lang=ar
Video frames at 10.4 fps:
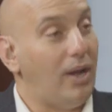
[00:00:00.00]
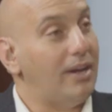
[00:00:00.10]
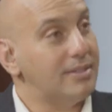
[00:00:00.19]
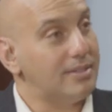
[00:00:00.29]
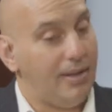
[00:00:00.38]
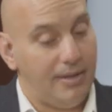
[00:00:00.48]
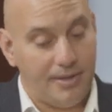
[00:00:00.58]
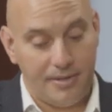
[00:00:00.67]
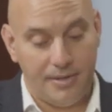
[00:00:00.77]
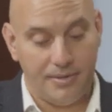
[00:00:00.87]
على
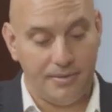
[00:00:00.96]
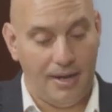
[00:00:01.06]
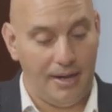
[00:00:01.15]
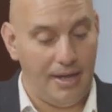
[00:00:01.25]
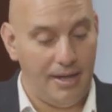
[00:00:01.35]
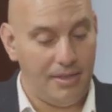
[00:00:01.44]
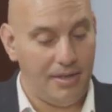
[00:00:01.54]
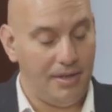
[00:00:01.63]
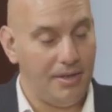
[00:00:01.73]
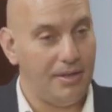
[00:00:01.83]
الأسعار هل
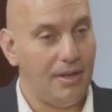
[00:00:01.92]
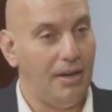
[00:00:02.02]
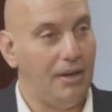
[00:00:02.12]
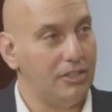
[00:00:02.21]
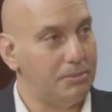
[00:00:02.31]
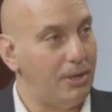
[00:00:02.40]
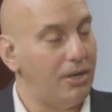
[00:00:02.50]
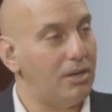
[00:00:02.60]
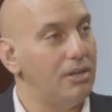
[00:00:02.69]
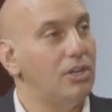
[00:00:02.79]
هذه
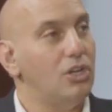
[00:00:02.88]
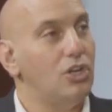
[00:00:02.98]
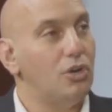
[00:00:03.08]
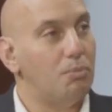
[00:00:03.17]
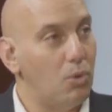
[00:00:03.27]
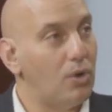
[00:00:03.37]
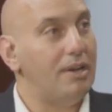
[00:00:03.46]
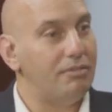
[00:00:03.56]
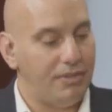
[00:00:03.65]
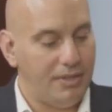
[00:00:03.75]
الأطباق
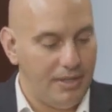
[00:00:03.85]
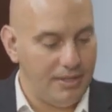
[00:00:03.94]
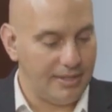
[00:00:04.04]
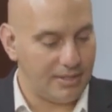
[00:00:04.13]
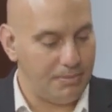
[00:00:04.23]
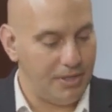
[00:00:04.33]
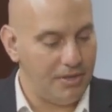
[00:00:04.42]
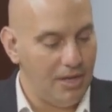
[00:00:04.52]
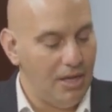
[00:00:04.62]
مكلفة ياسمين